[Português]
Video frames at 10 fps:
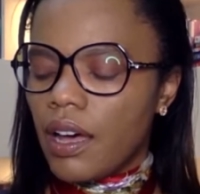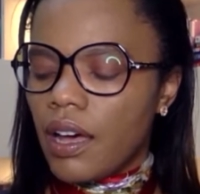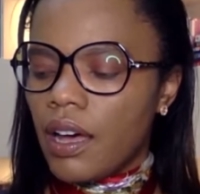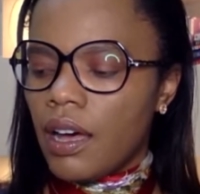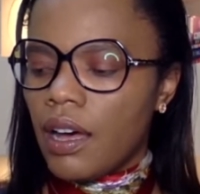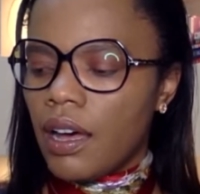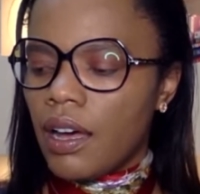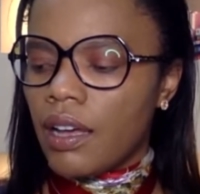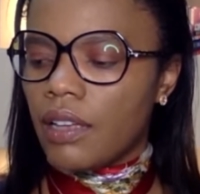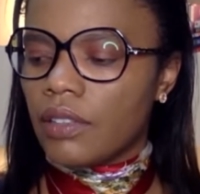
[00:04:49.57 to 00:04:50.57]
uh,
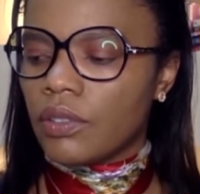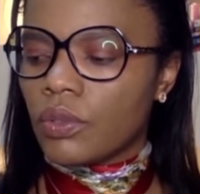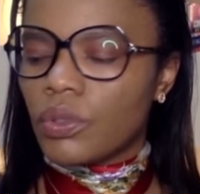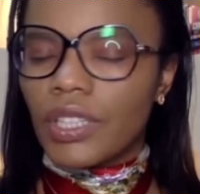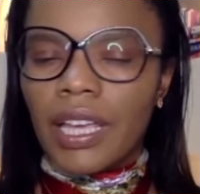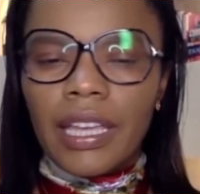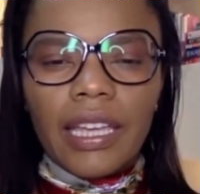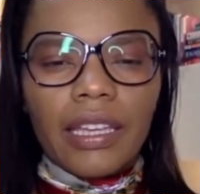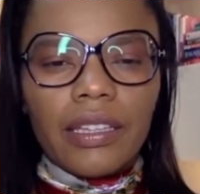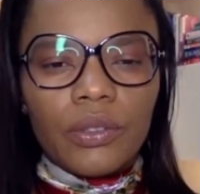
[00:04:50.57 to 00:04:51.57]
nos
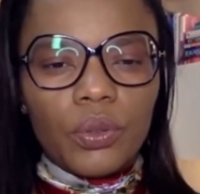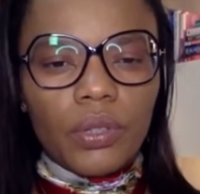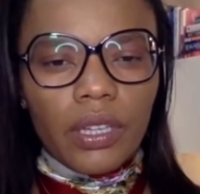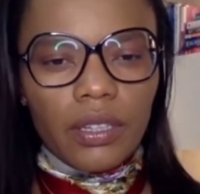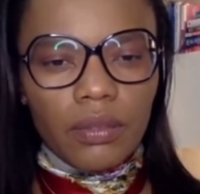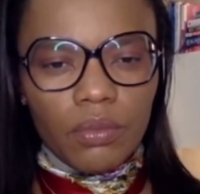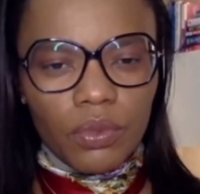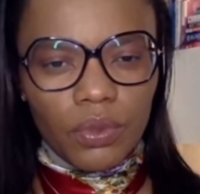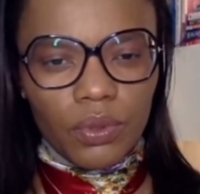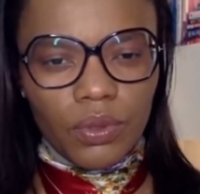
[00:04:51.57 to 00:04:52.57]

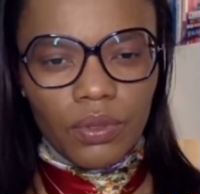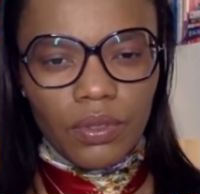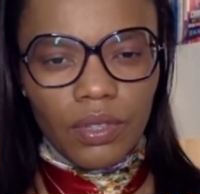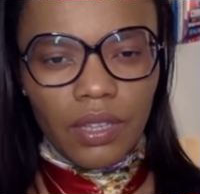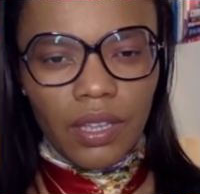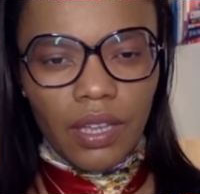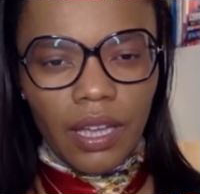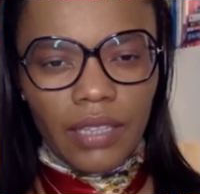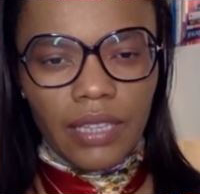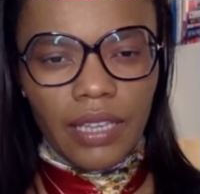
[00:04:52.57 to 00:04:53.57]
reeducamos.
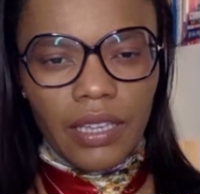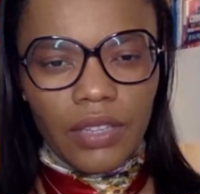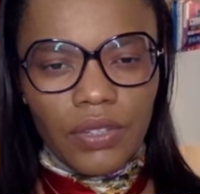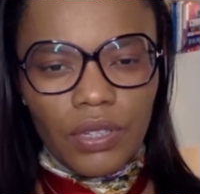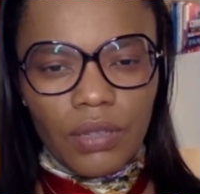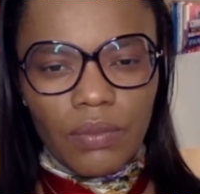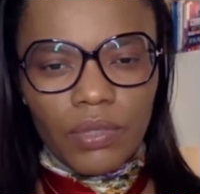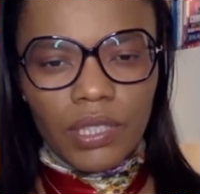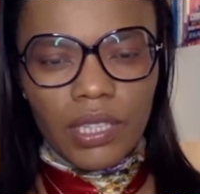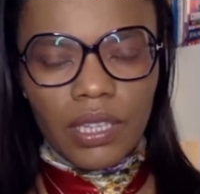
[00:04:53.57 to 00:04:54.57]
A ideia é de que
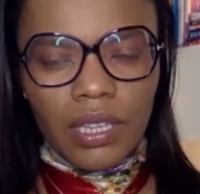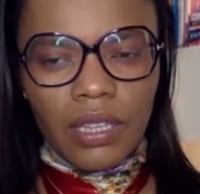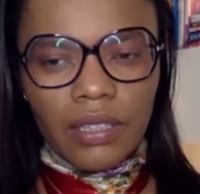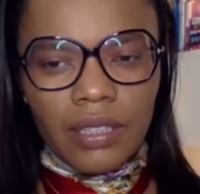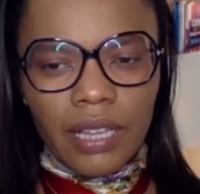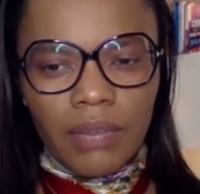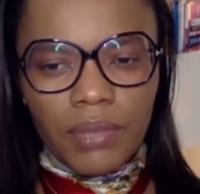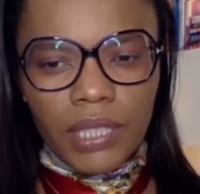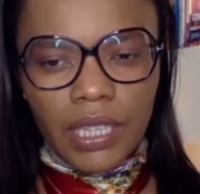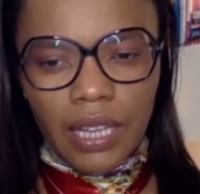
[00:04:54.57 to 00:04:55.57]
você, na
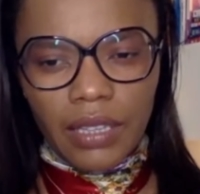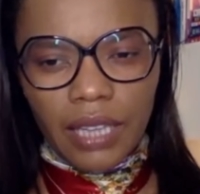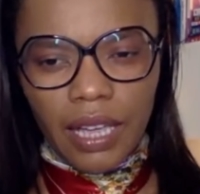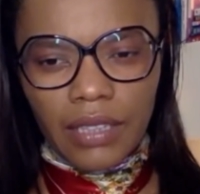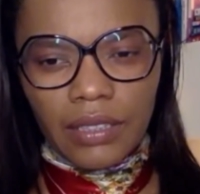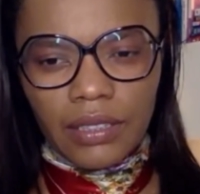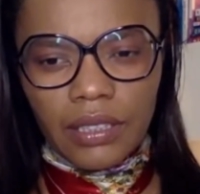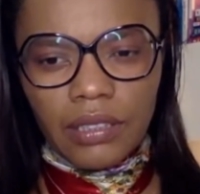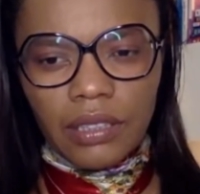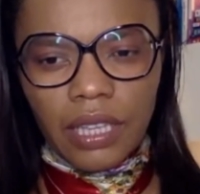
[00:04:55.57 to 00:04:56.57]

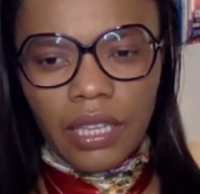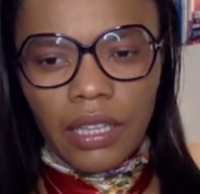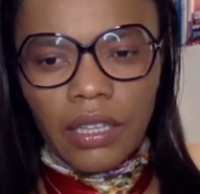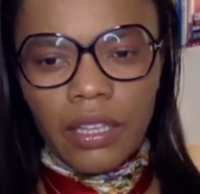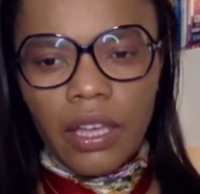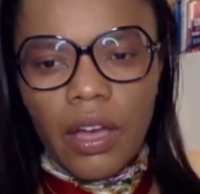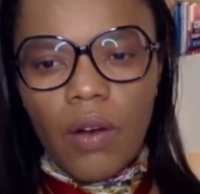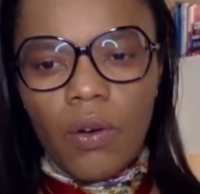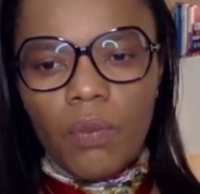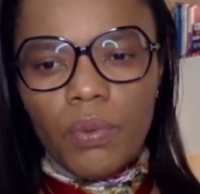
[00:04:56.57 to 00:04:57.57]
psicanálise, tem
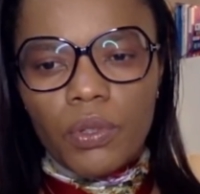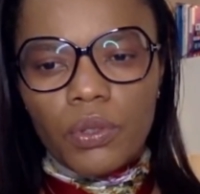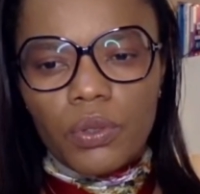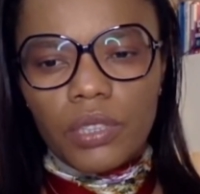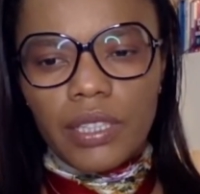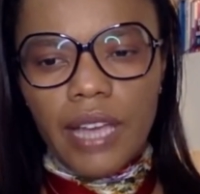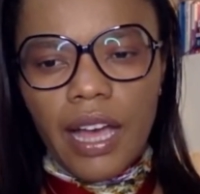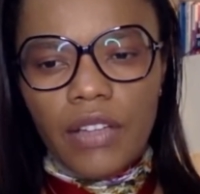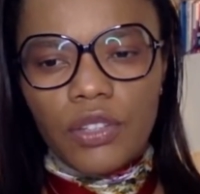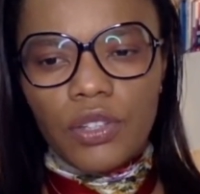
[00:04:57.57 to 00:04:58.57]

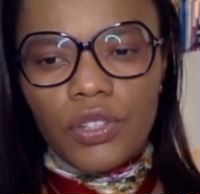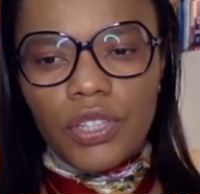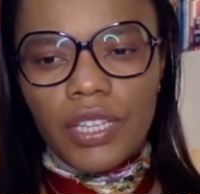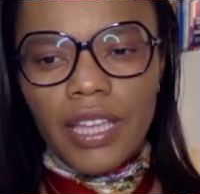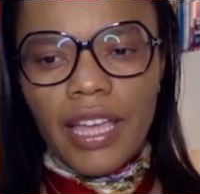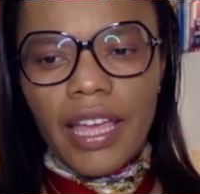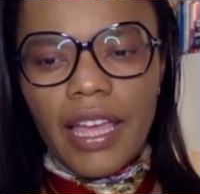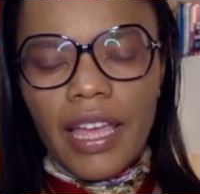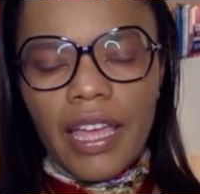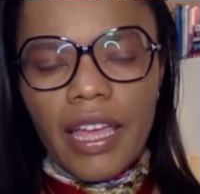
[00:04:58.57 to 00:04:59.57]
oportunidade de
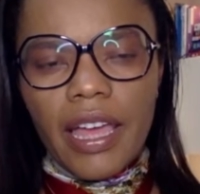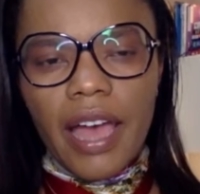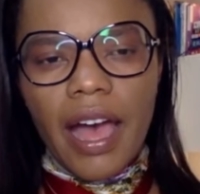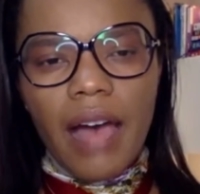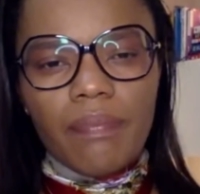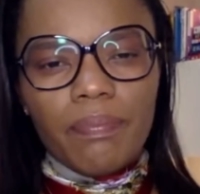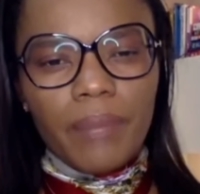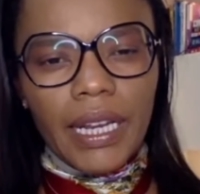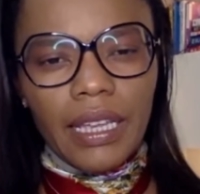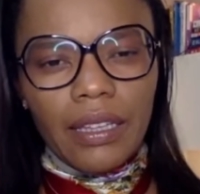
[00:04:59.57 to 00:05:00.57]

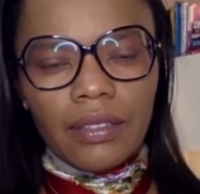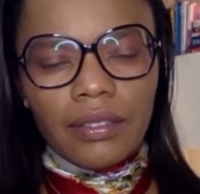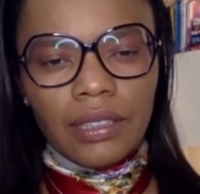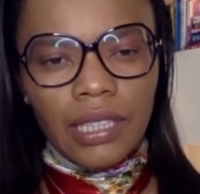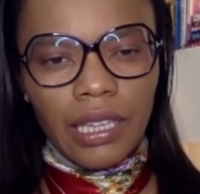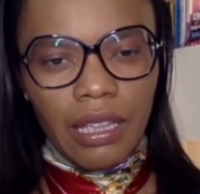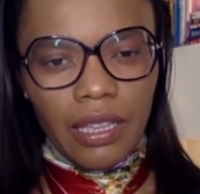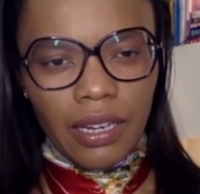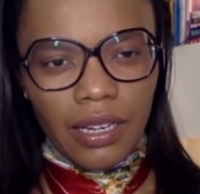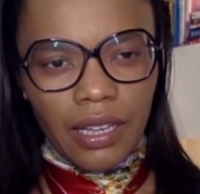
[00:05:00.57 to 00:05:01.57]

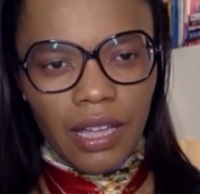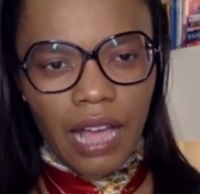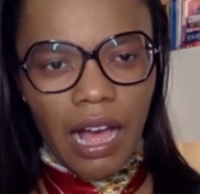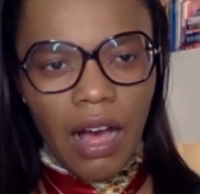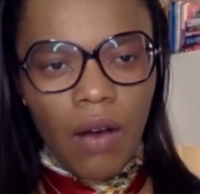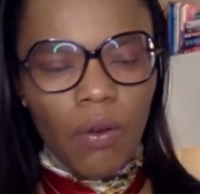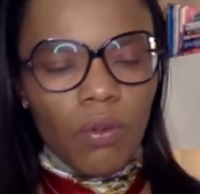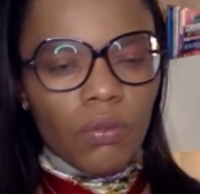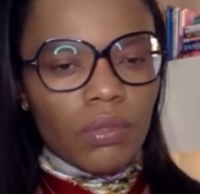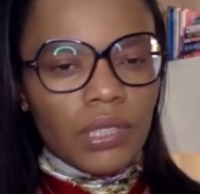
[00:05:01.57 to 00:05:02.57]
reaprender
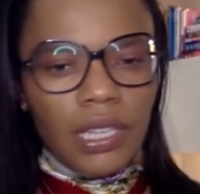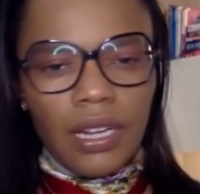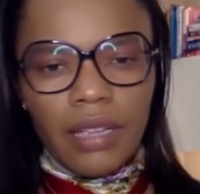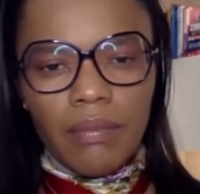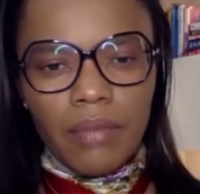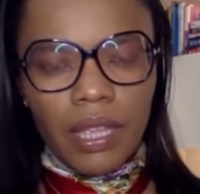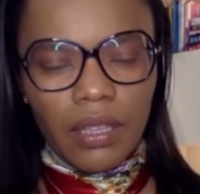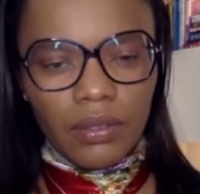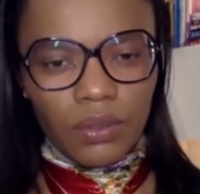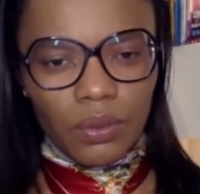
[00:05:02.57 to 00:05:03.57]
alguns
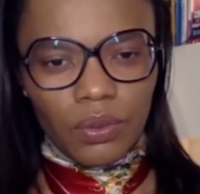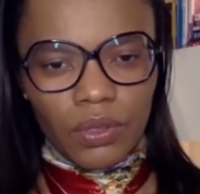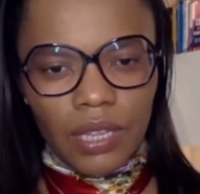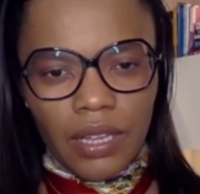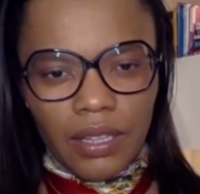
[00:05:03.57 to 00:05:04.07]
elementos da,